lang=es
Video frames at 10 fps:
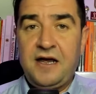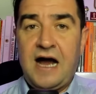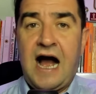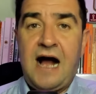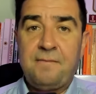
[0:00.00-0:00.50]

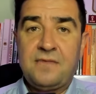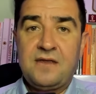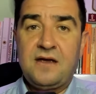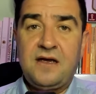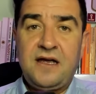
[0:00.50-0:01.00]
a
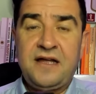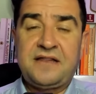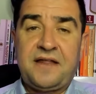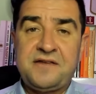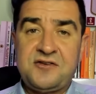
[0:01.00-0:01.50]

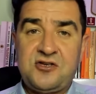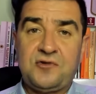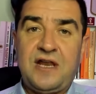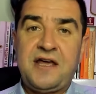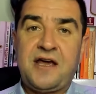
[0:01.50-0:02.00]
esta
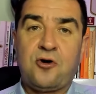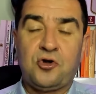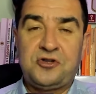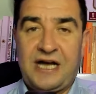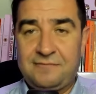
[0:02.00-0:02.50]
decisión de la IGJ
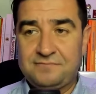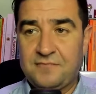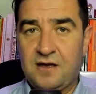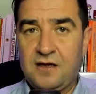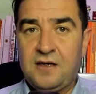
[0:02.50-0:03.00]

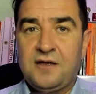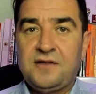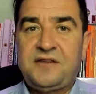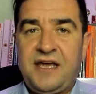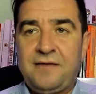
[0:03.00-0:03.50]

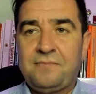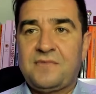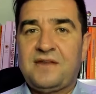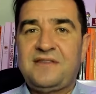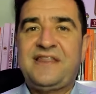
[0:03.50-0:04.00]
de
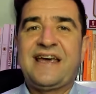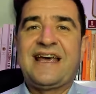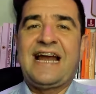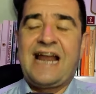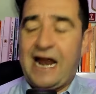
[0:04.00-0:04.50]

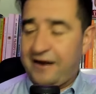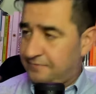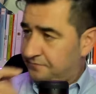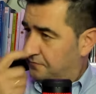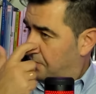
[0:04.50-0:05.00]

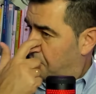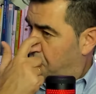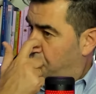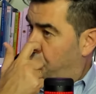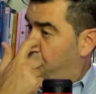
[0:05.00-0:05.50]
declarar
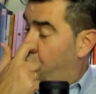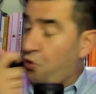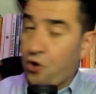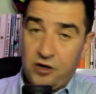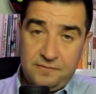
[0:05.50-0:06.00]

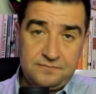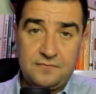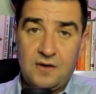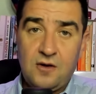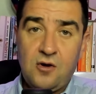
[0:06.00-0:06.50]
nulo
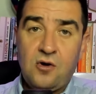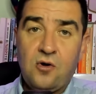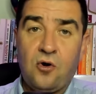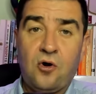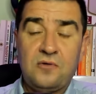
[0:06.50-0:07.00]

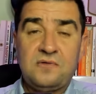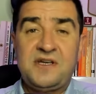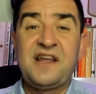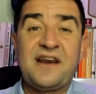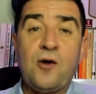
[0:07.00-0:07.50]
o
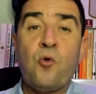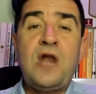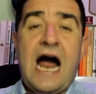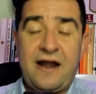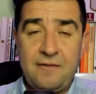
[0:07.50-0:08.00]

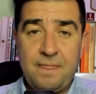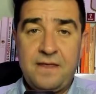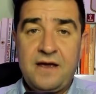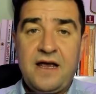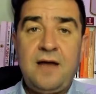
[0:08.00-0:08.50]
irregular
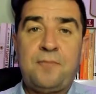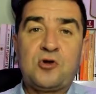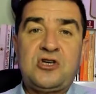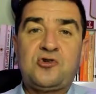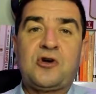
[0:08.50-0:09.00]
el
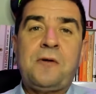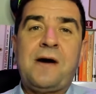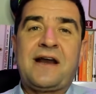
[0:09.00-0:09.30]
proceso que va a